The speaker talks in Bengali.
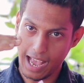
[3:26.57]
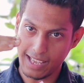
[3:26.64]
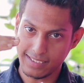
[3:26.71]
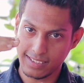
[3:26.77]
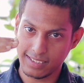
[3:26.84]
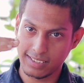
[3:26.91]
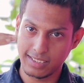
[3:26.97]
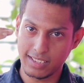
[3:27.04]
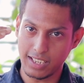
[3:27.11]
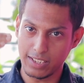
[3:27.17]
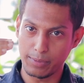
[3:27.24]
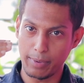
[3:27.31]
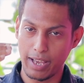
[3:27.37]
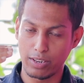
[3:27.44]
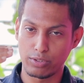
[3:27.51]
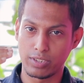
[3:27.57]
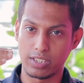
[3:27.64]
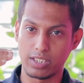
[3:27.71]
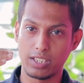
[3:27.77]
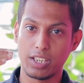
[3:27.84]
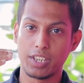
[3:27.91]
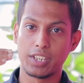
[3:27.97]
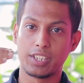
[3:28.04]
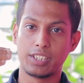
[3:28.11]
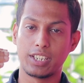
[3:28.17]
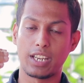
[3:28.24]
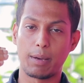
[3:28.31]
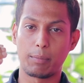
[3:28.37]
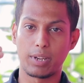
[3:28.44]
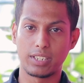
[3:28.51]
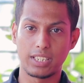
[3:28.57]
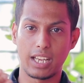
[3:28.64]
আইসিসির যেই ভ্যালোসিটি যেটা আমরা